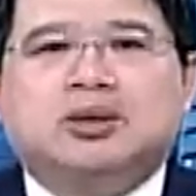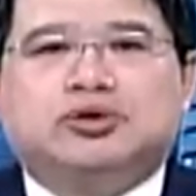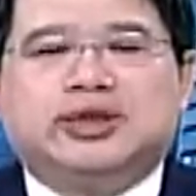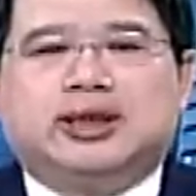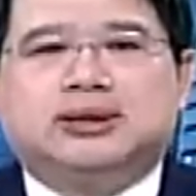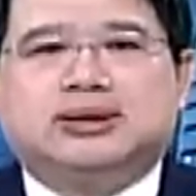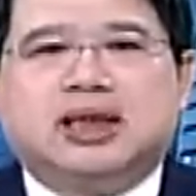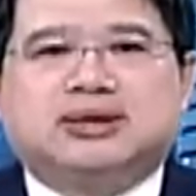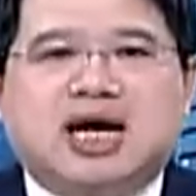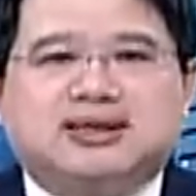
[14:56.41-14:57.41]
所以呢，只
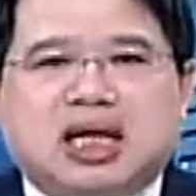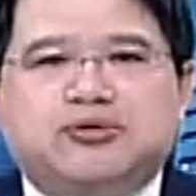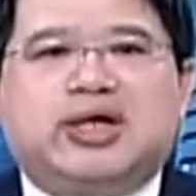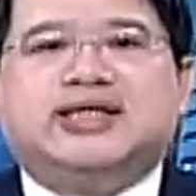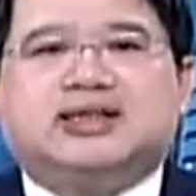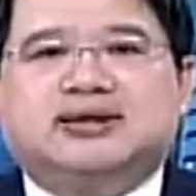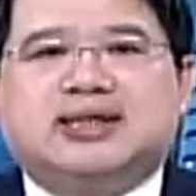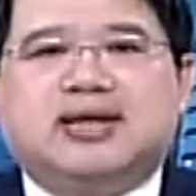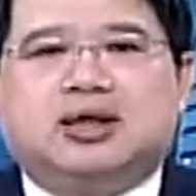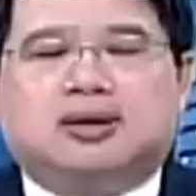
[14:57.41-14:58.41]
要厂商愿意生
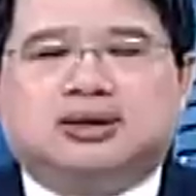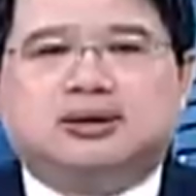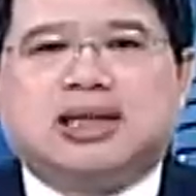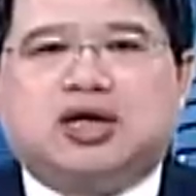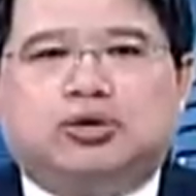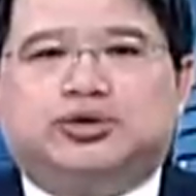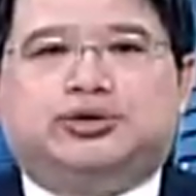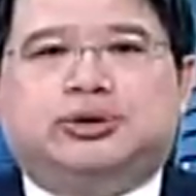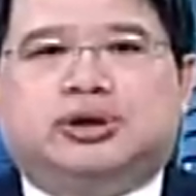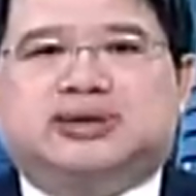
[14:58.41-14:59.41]
产啊，市场有了
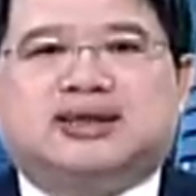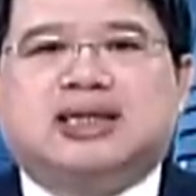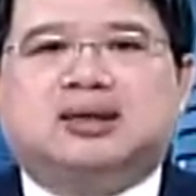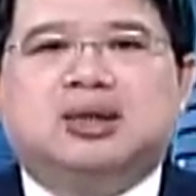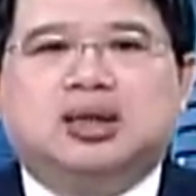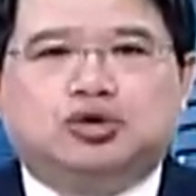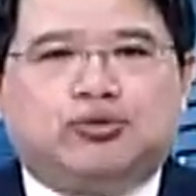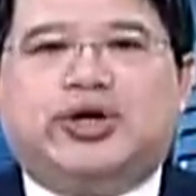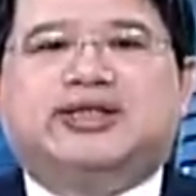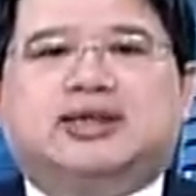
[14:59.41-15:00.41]
需求，厂商
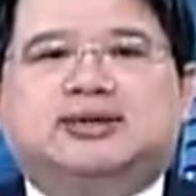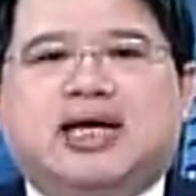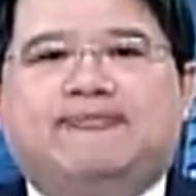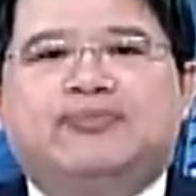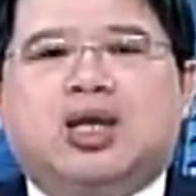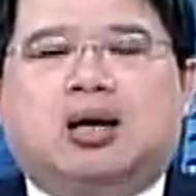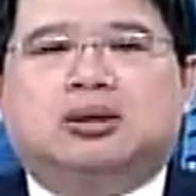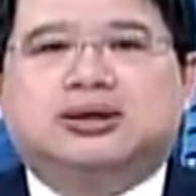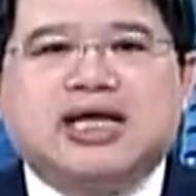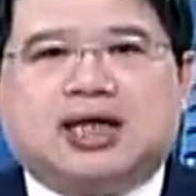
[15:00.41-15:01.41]
就愿意生产啊，
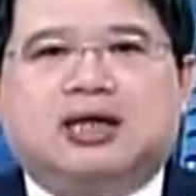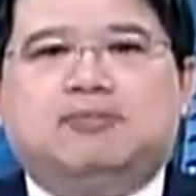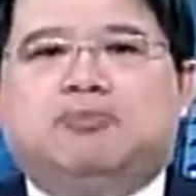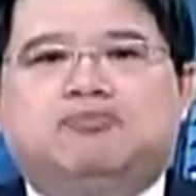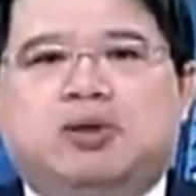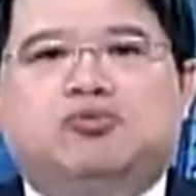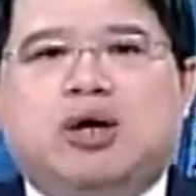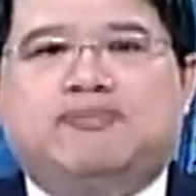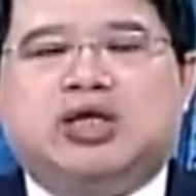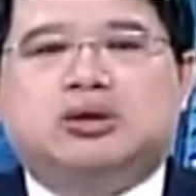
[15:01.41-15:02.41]
价格并并不
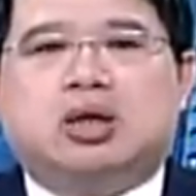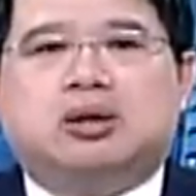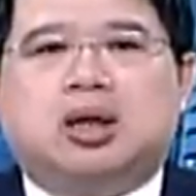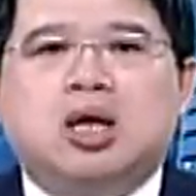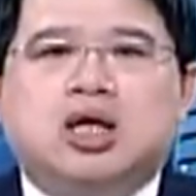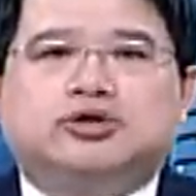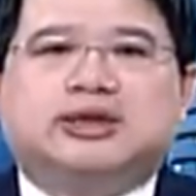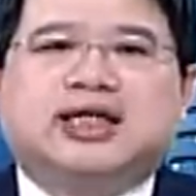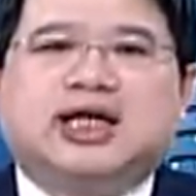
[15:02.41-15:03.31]
会变动哈。所以在